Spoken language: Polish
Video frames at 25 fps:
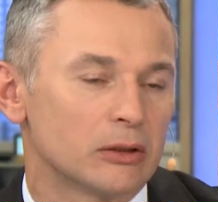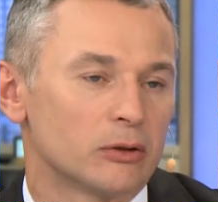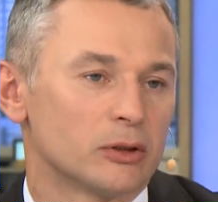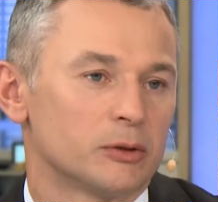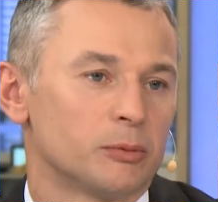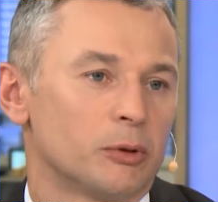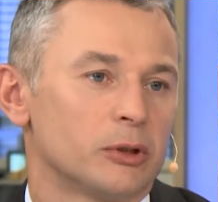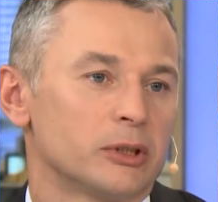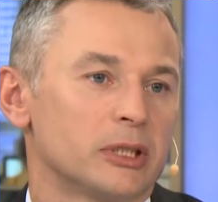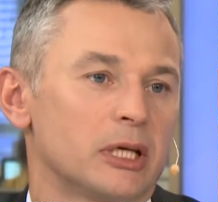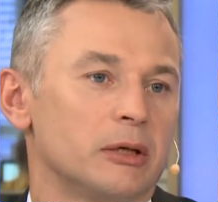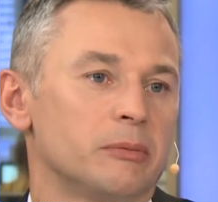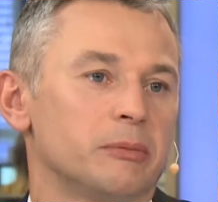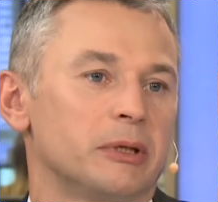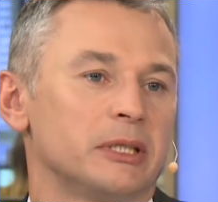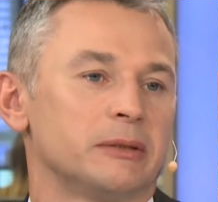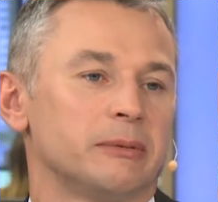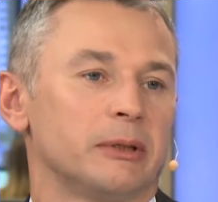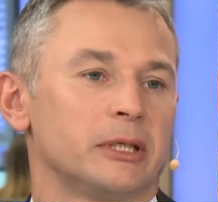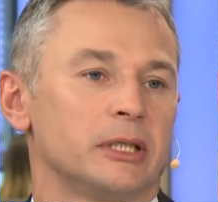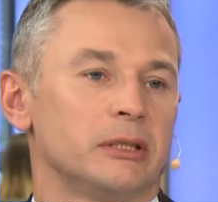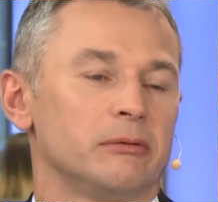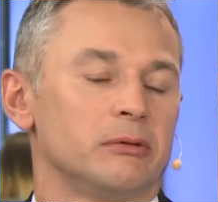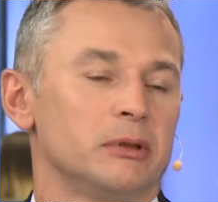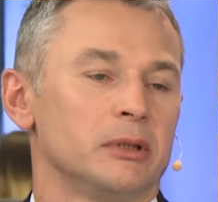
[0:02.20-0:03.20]
to z polskiej
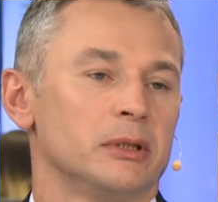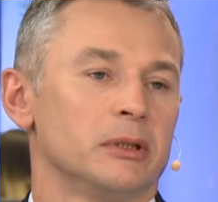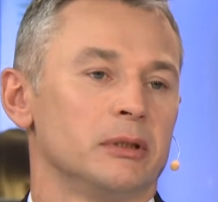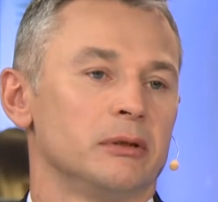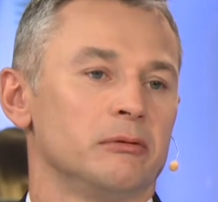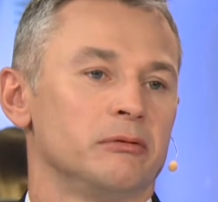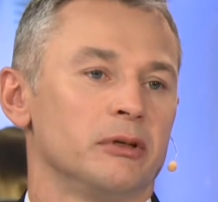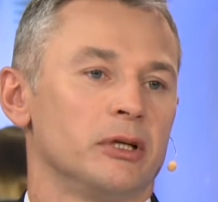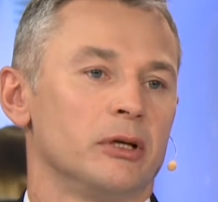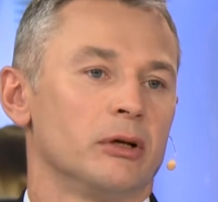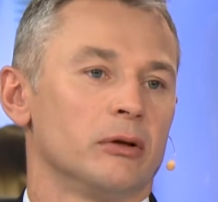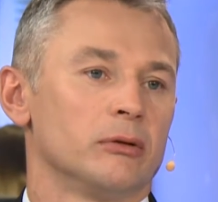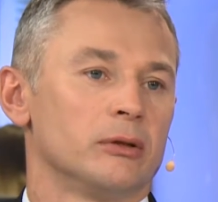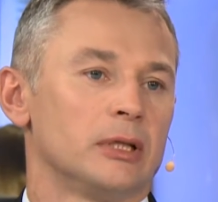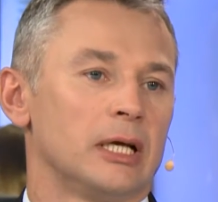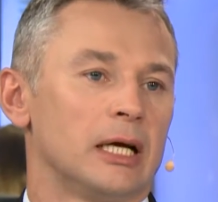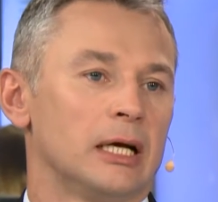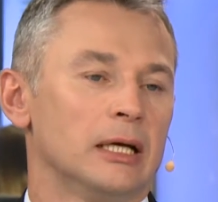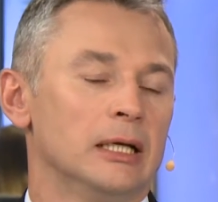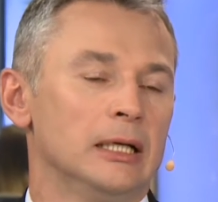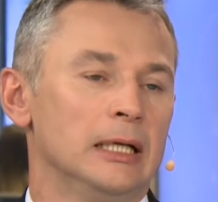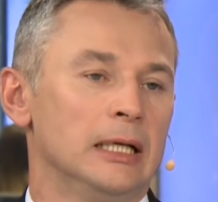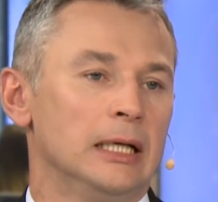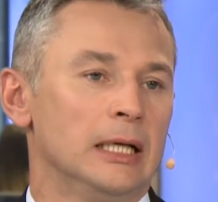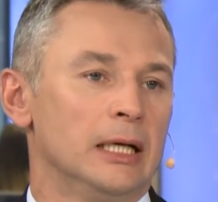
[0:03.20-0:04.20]
perspektywy
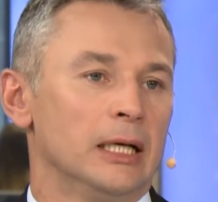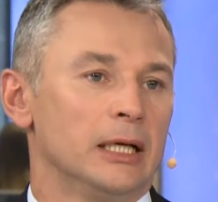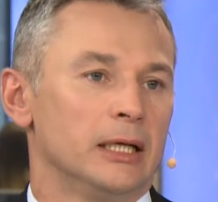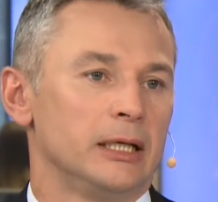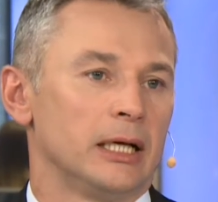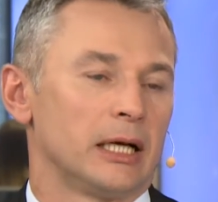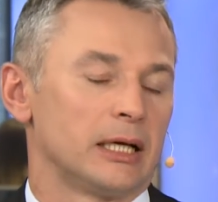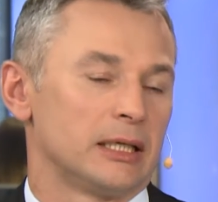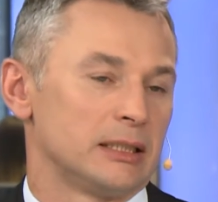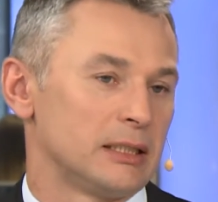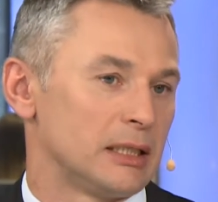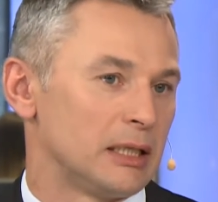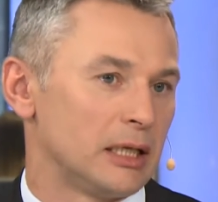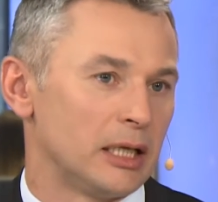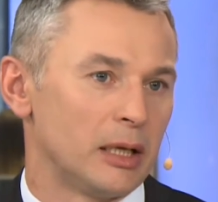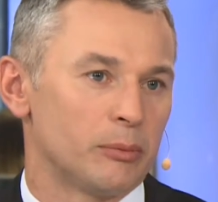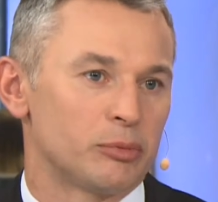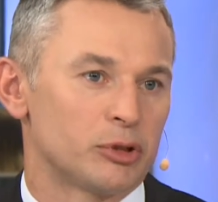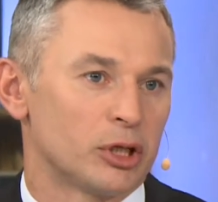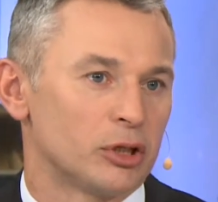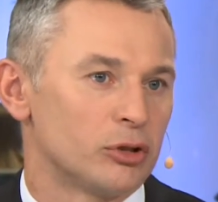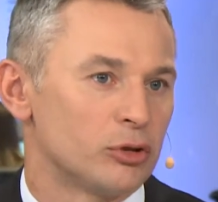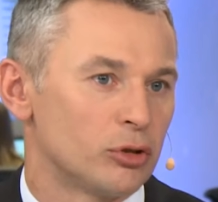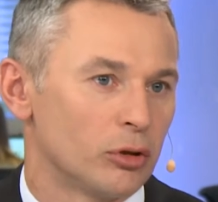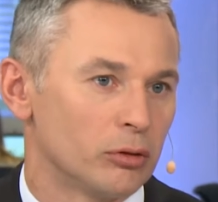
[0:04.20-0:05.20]
wygląda? Jakie zadanie
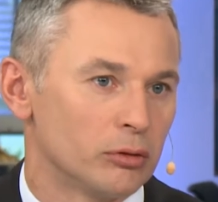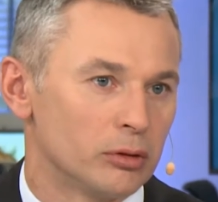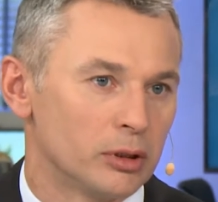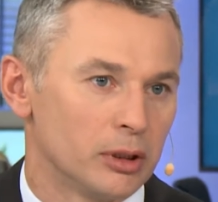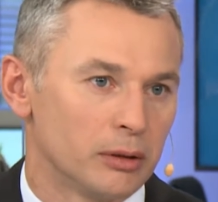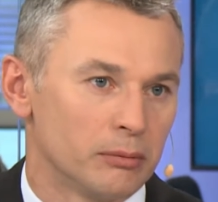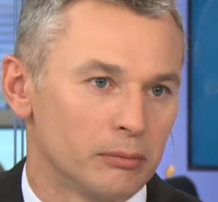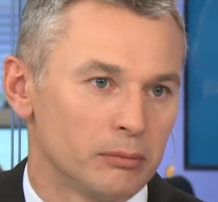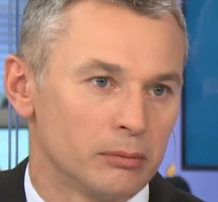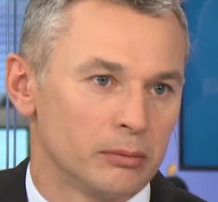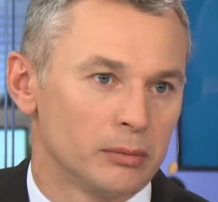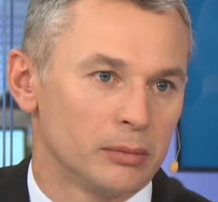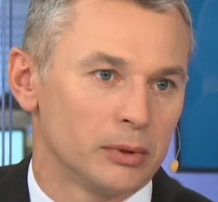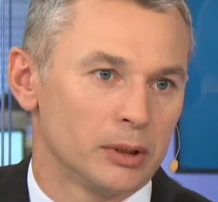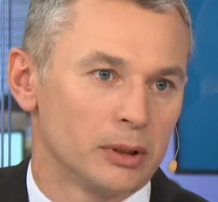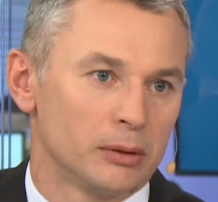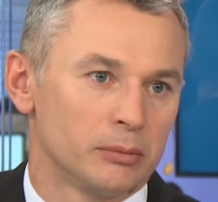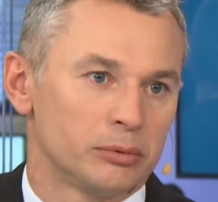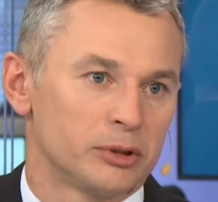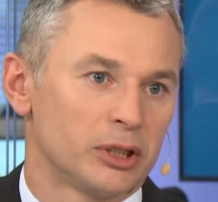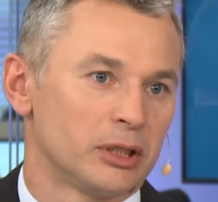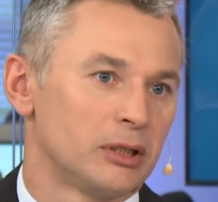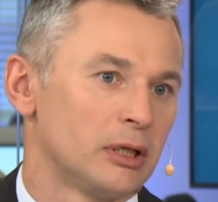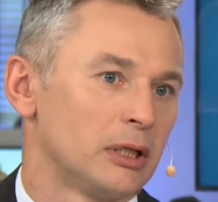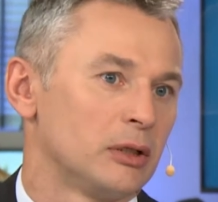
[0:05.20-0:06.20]
przed rządem, e,
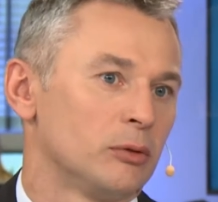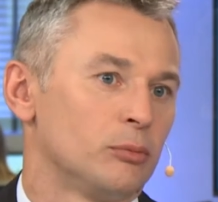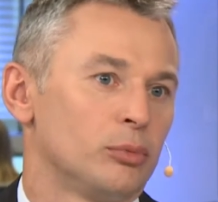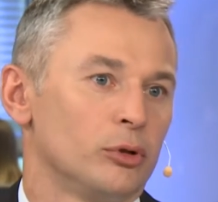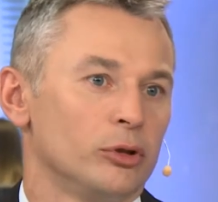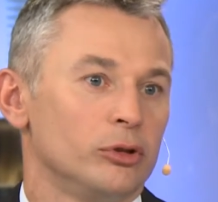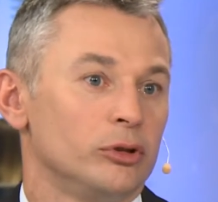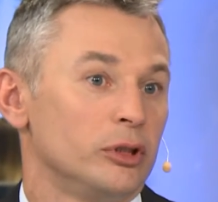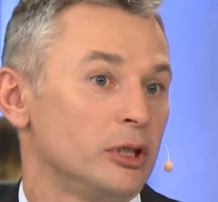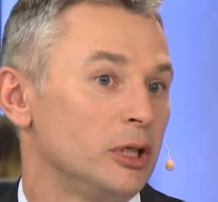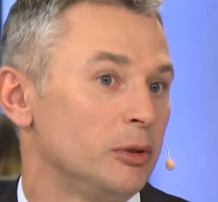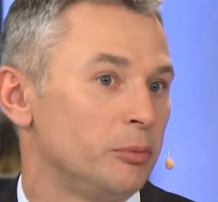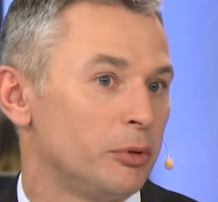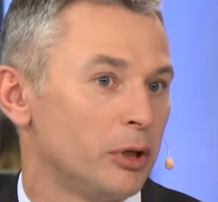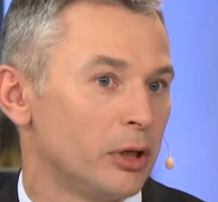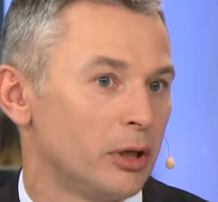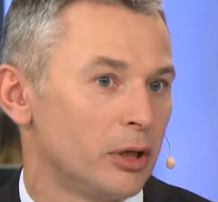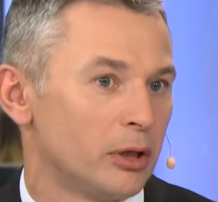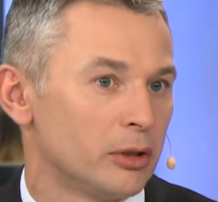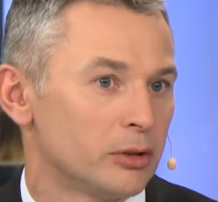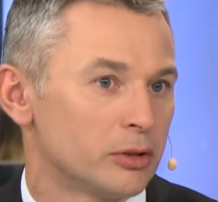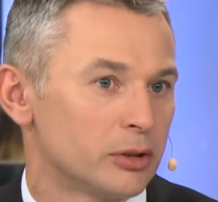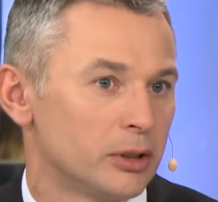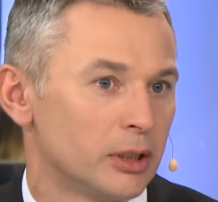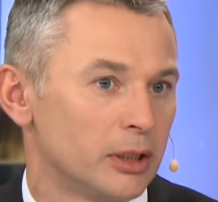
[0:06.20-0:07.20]
przed Radą Polityki
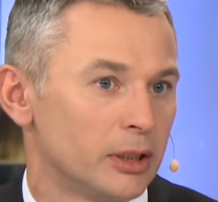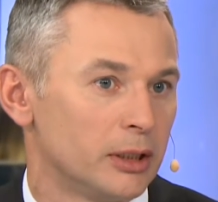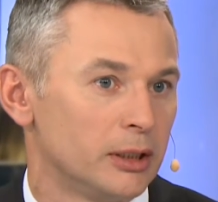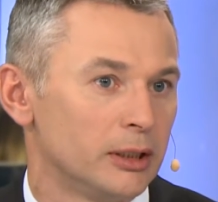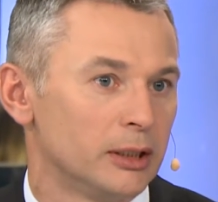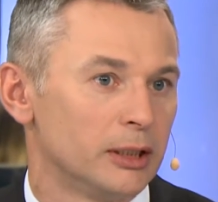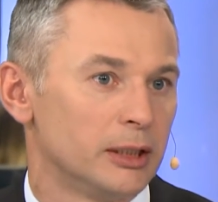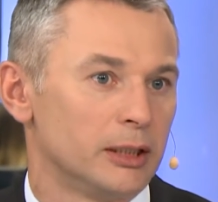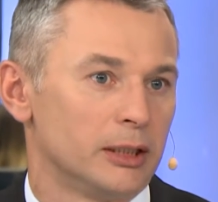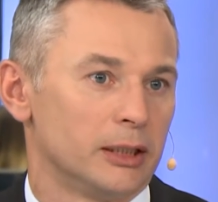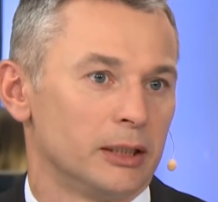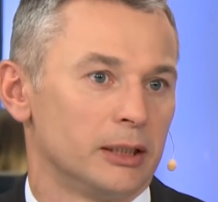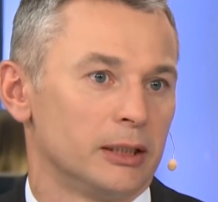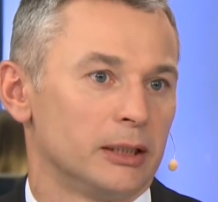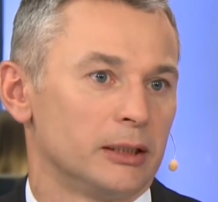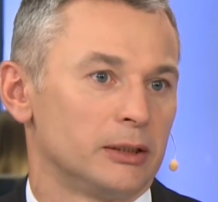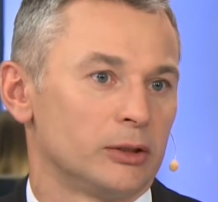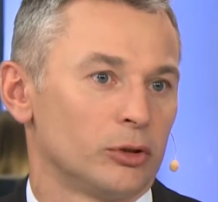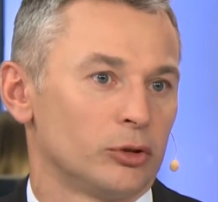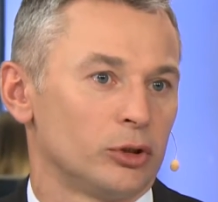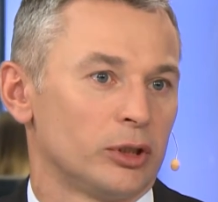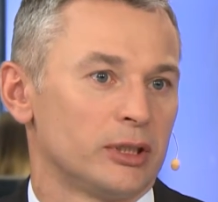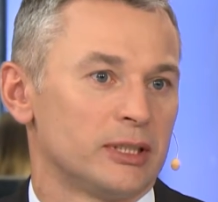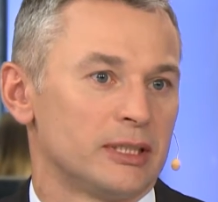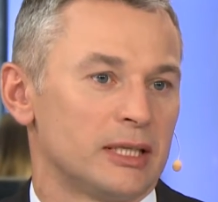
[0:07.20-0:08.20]
Pieniężnej? E,
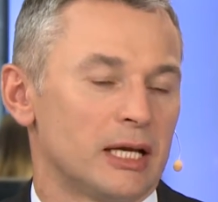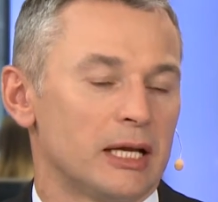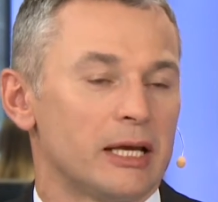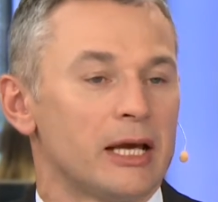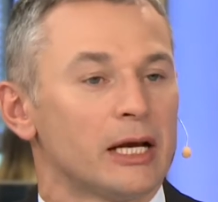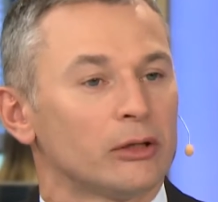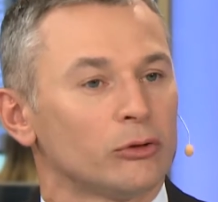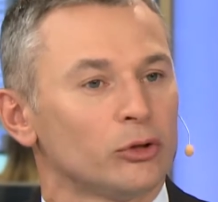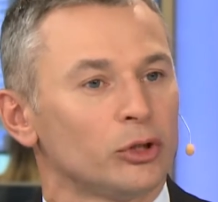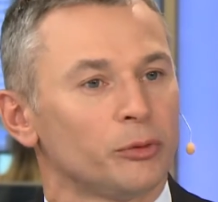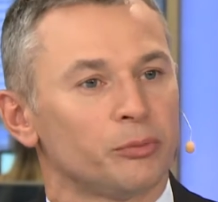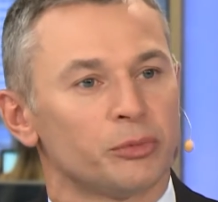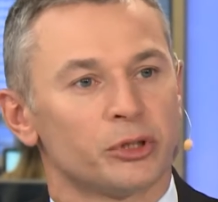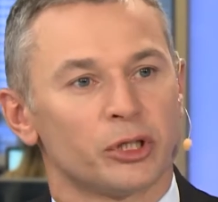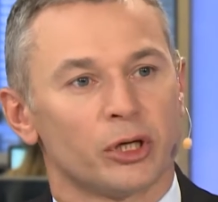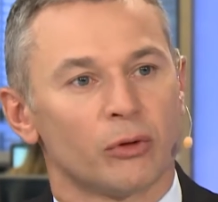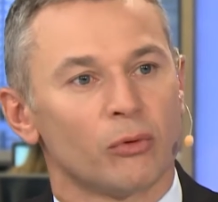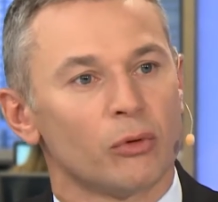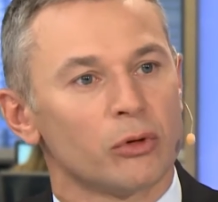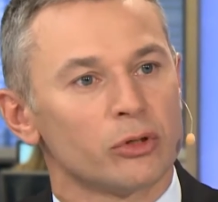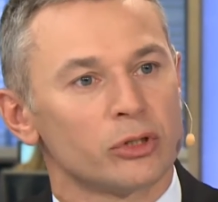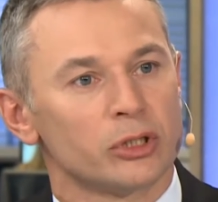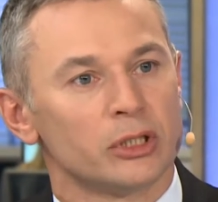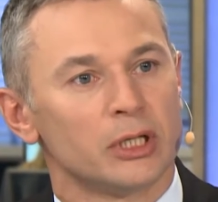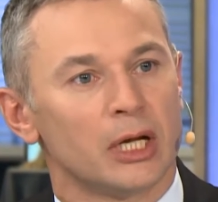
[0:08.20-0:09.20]
co się stanie? Jak to się
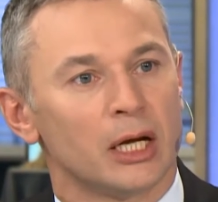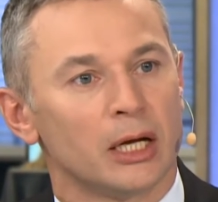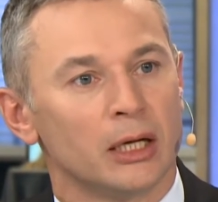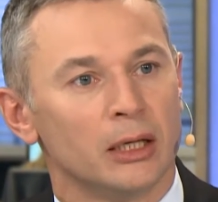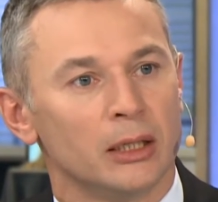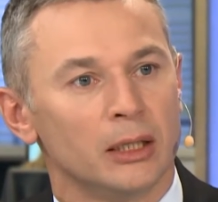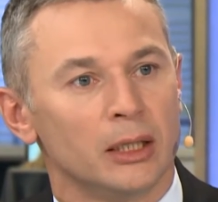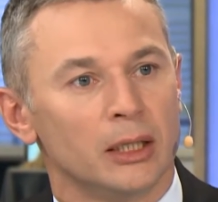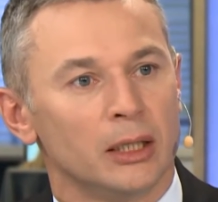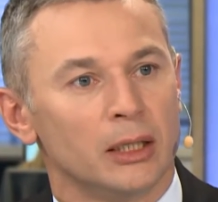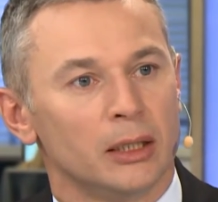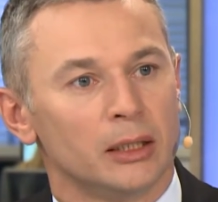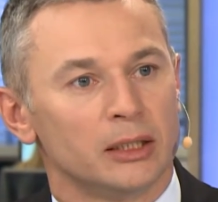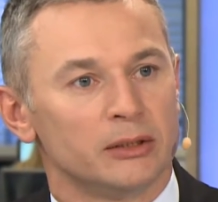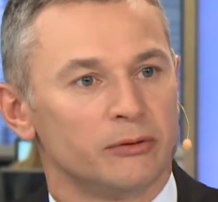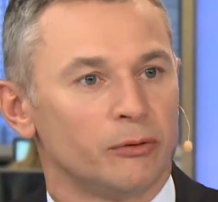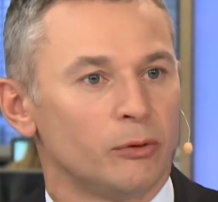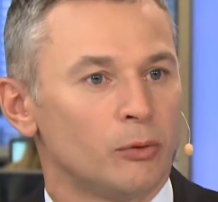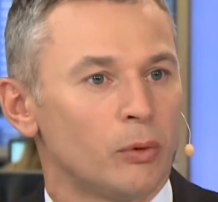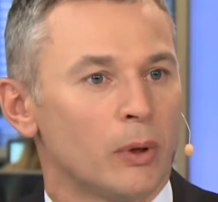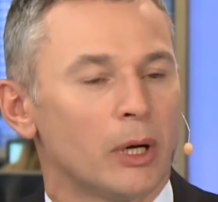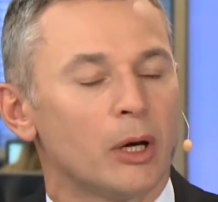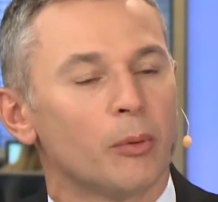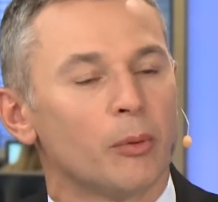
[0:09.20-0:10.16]
przełoży na zwykłego